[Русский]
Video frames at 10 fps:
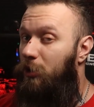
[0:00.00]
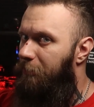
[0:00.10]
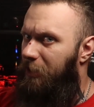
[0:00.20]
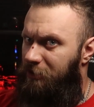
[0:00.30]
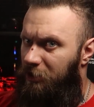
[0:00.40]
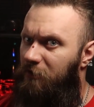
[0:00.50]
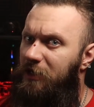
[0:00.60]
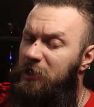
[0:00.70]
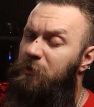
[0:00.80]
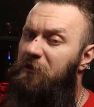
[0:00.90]
Но, ребятки,
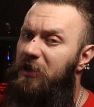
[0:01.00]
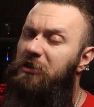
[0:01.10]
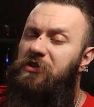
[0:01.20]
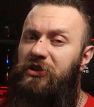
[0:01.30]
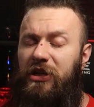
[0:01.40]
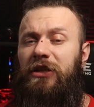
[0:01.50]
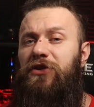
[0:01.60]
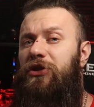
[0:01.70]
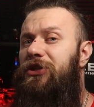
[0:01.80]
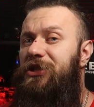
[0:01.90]
давайте справедливости ради
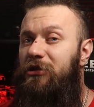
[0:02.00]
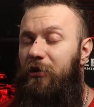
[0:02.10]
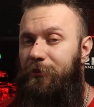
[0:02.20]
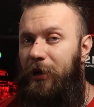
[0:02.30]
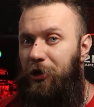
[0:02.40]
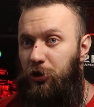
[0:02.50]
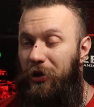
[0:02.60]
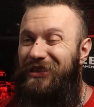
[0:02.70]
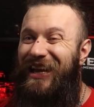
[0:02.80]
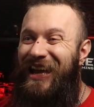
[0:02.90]
все-таки сделаем ремарочку.
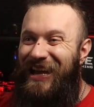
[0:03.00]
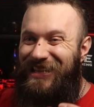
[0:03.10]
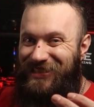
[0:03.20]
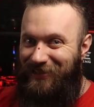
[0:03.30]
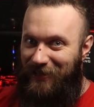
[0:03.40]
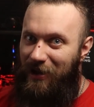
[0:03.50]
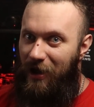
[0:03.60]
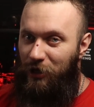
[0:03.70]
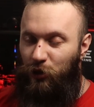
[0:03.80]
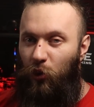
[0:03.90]
Это цена
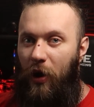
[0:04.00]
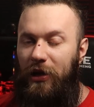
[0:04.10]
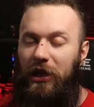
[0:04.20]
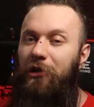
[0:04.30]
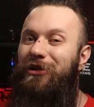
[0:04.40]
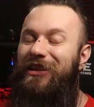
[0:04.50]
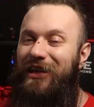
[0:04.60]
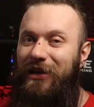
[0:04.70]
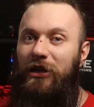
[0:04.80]
актуальна именно для